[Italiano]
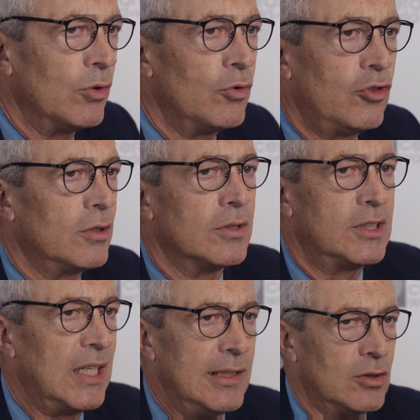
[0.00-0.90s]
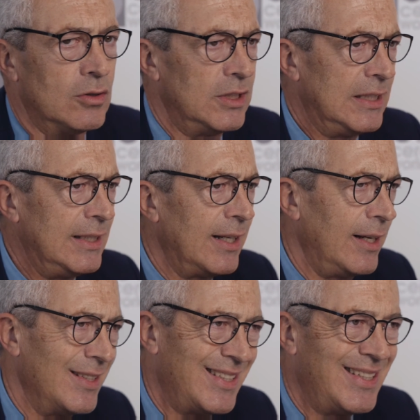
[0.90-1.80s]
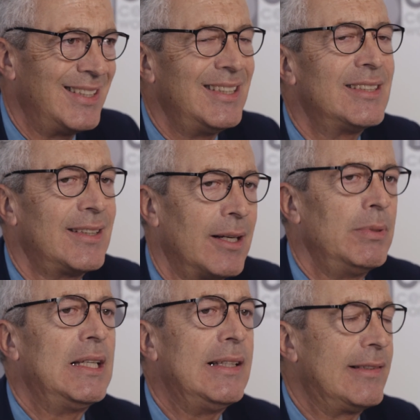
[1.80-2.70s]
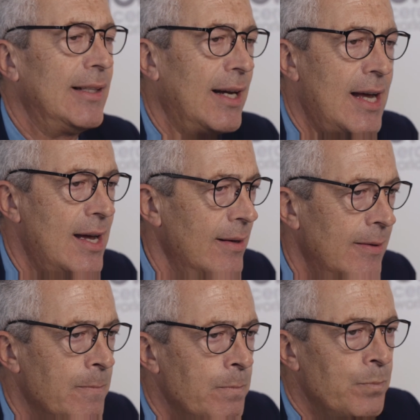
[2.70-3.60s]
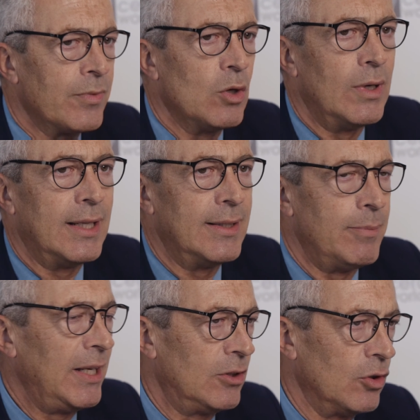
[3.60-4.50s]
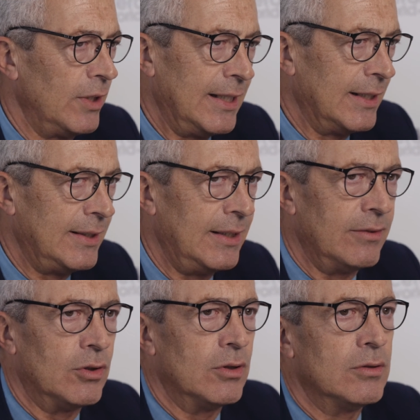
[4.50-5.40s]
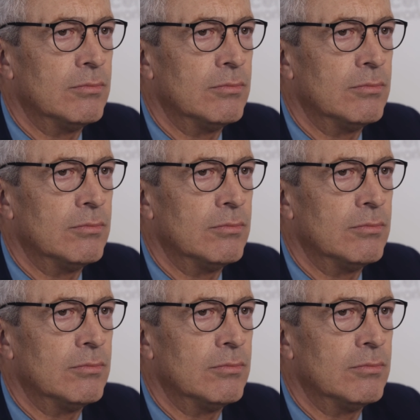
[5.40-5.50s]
non ci consentono di dire se si stabilizzerà un andamento negativo.